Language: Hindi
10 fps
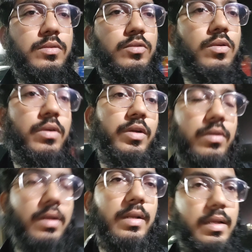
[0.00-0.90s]
उसको
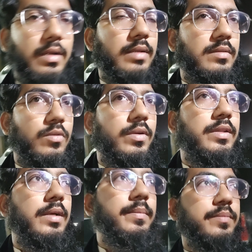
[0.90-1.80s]
न्यूट्रल करना
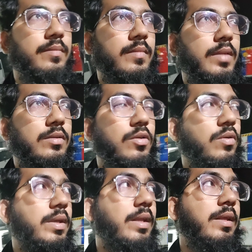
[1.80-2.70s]
ज़रूरी था
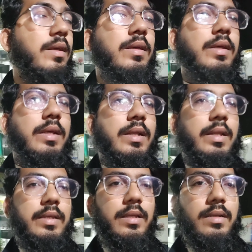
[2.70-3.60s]
थ्रो के लिए
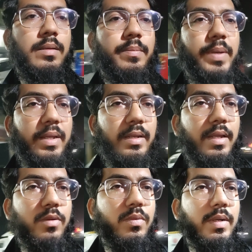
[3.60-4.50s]
लेकिन फिर
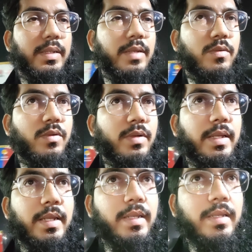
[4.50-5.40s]
यह हुआ कि उन्होंने